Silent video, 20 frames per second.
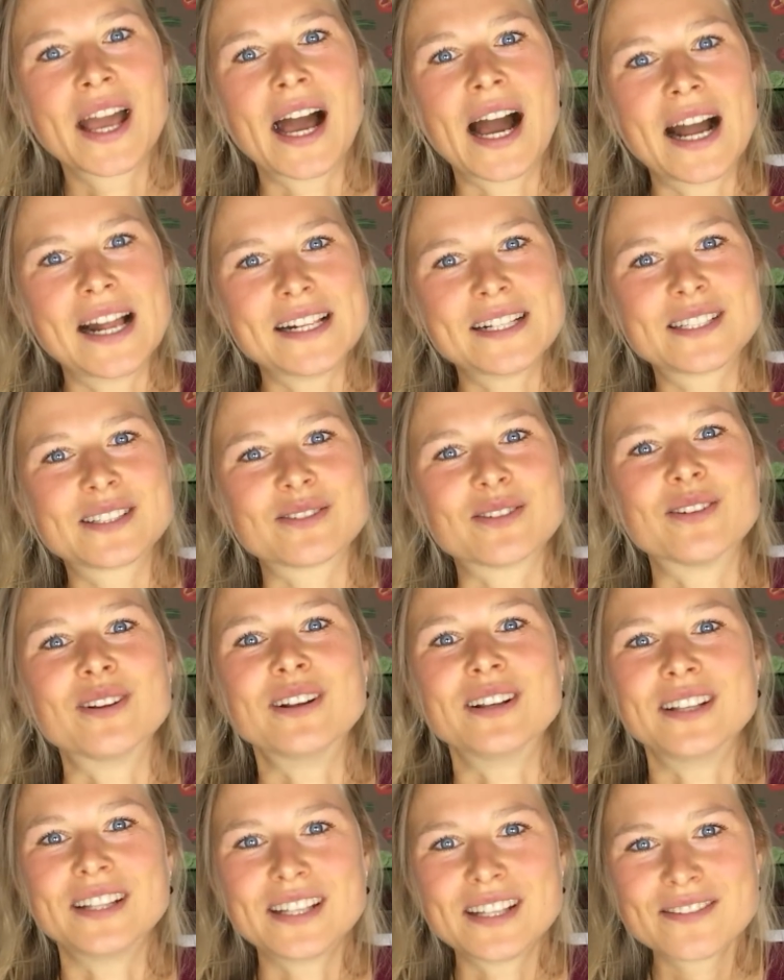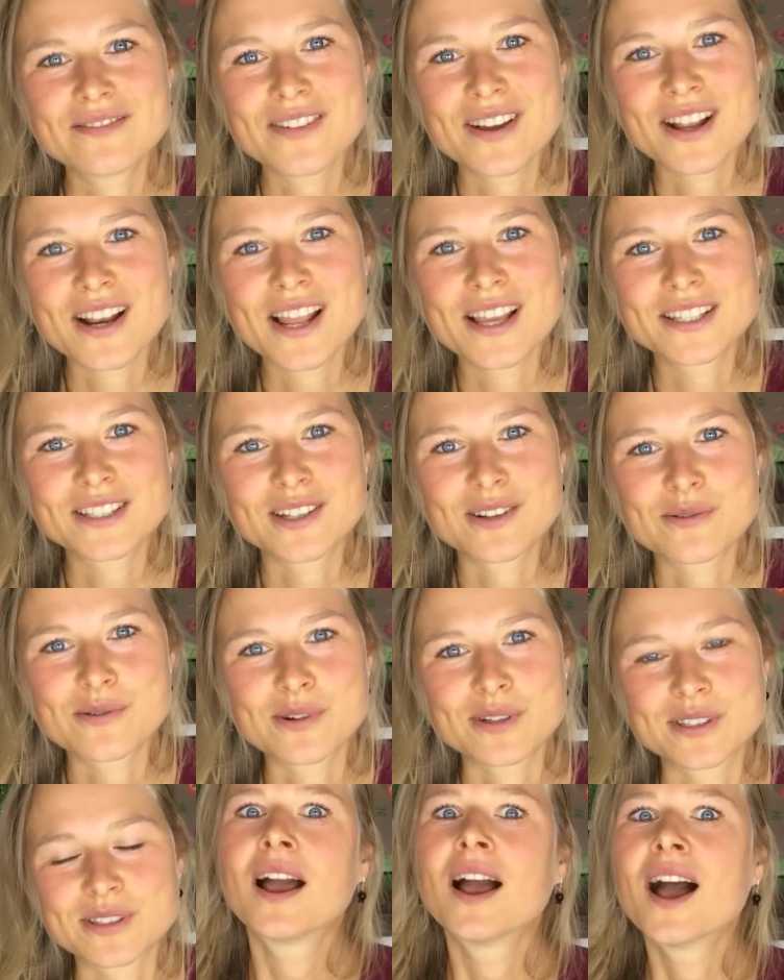Also, legen wir gleich
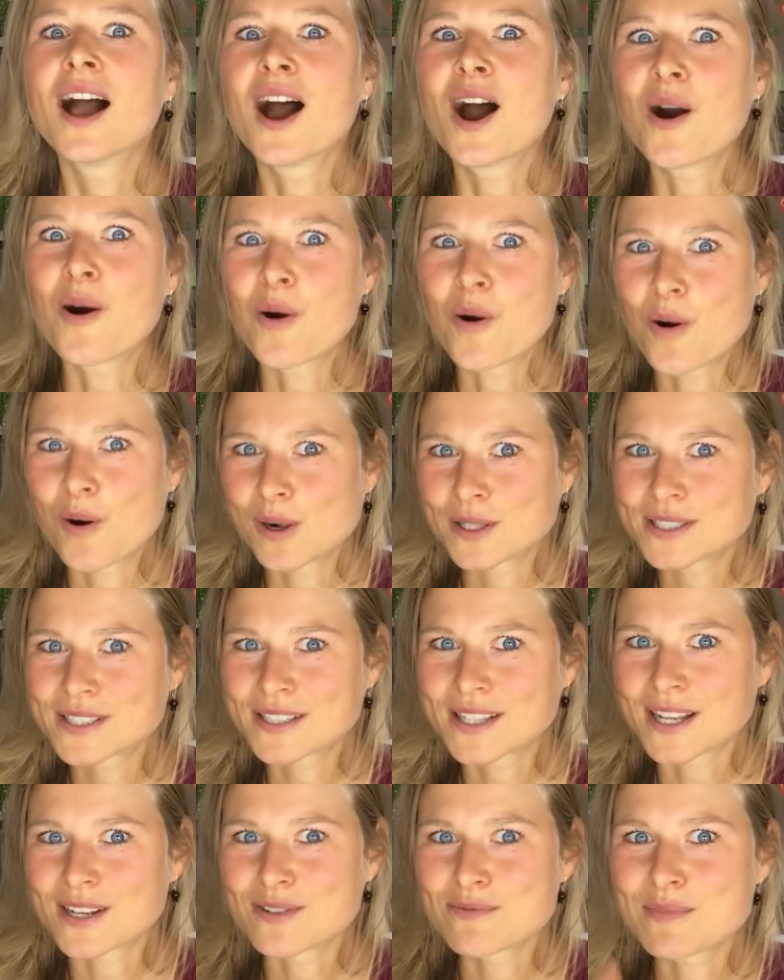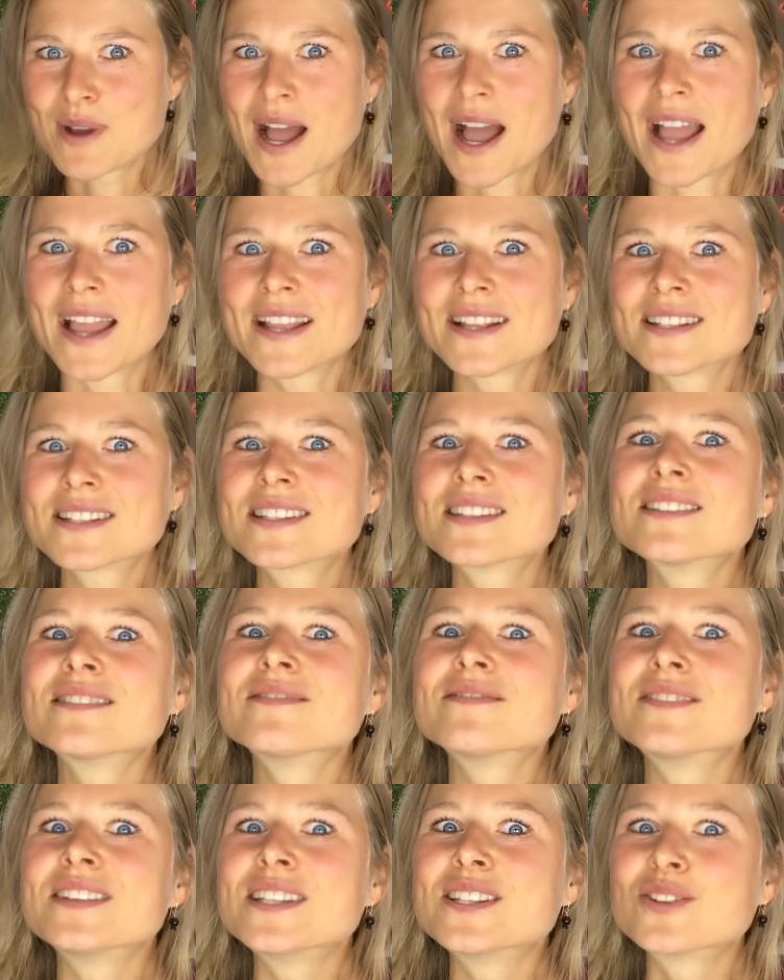los. Allstar Nummer 1,
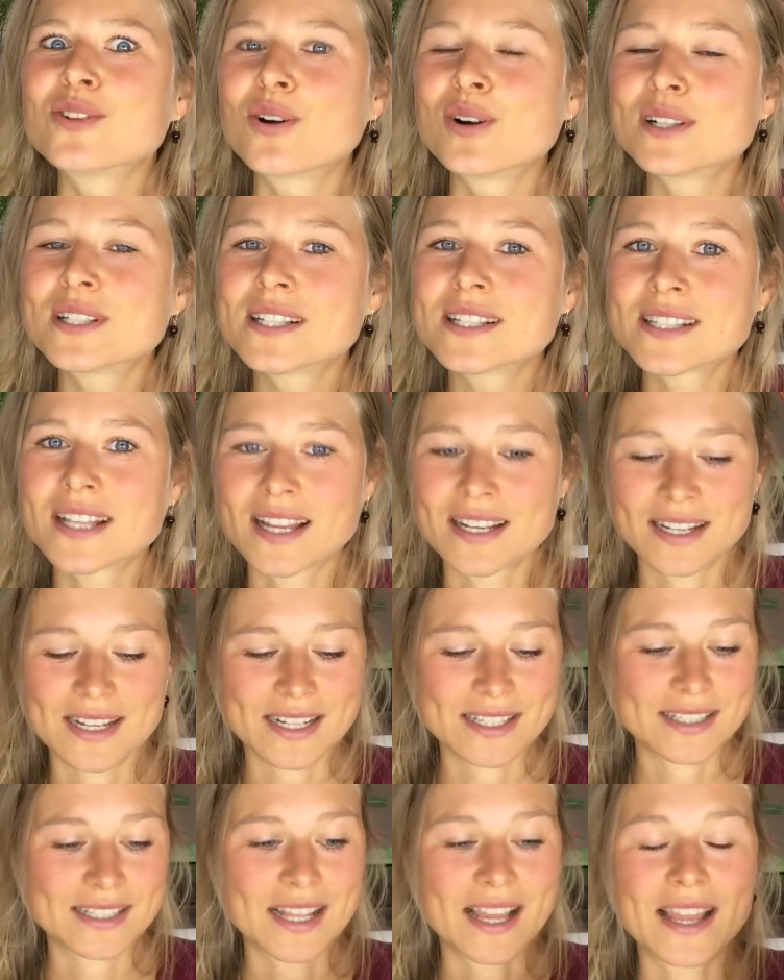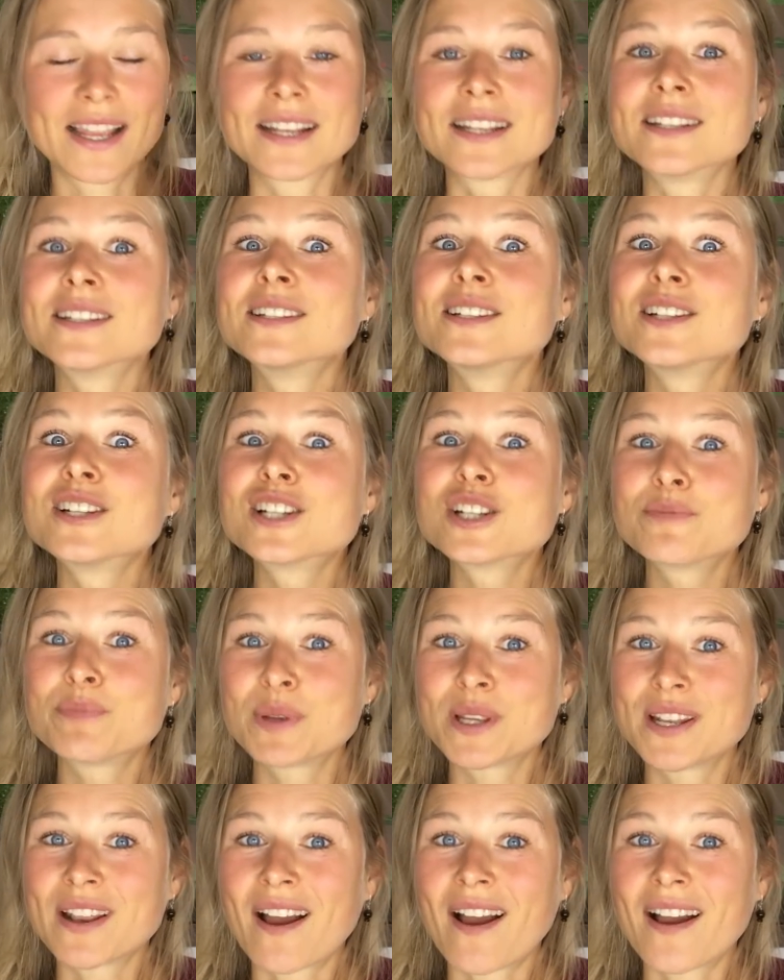wie sollte es anders sein?
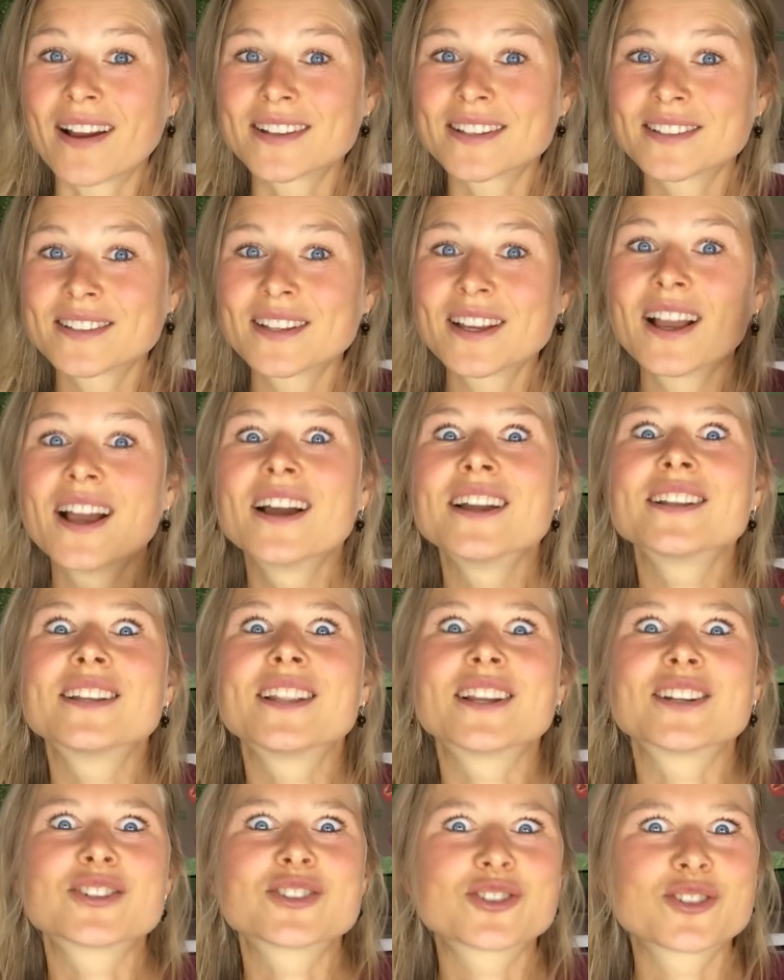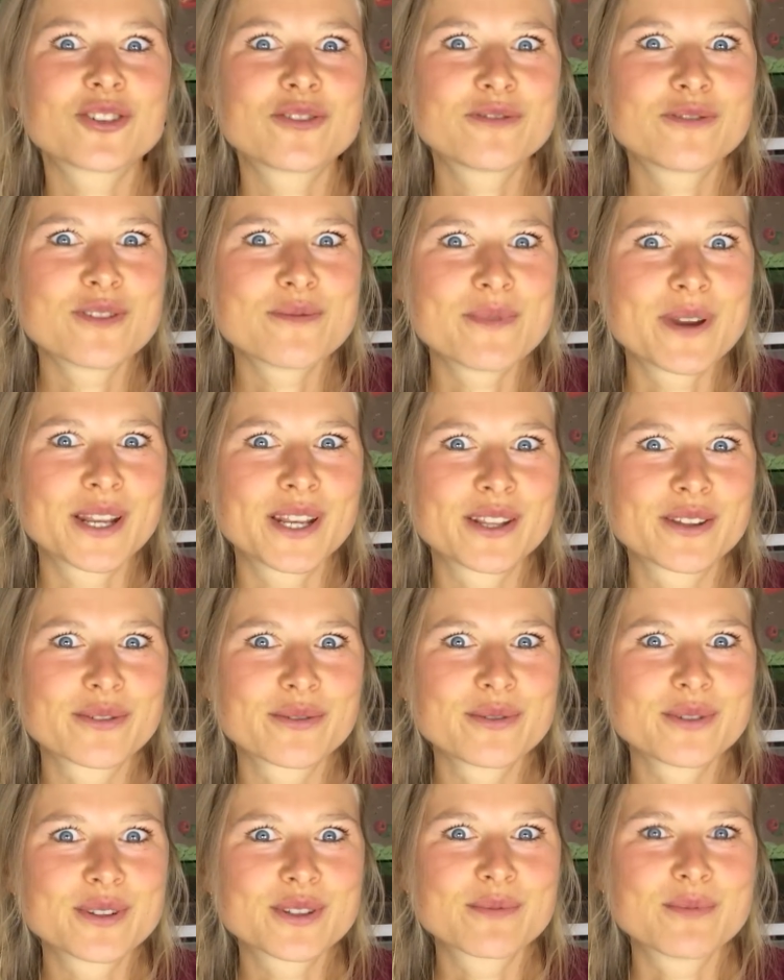Spinat, der Stoff für meine
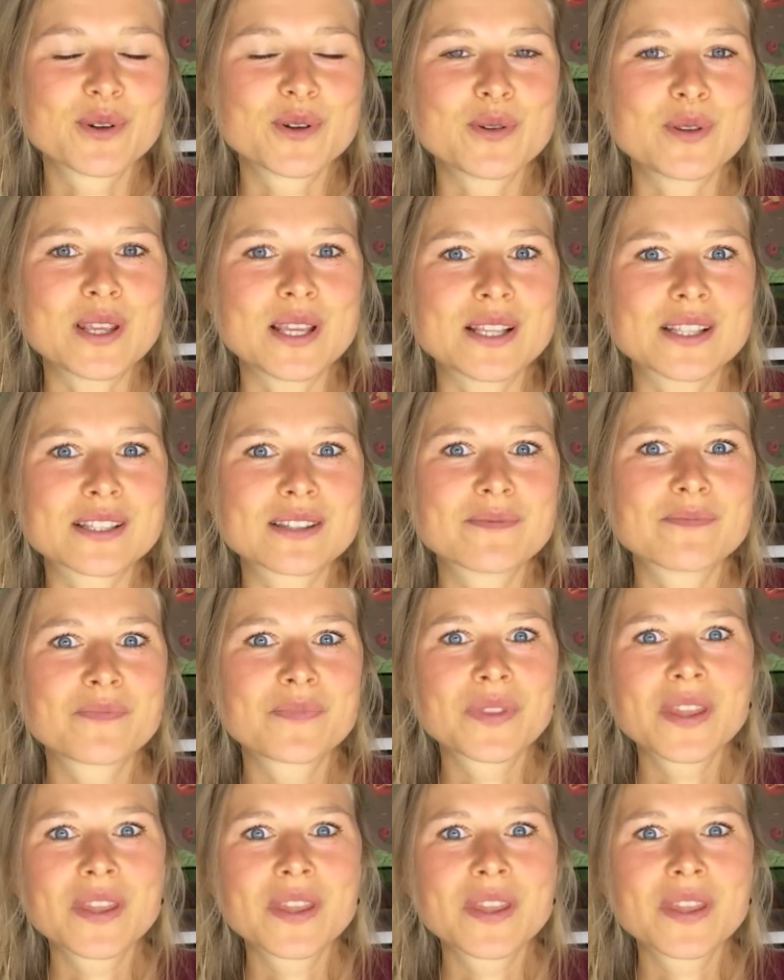grünen Smoothies.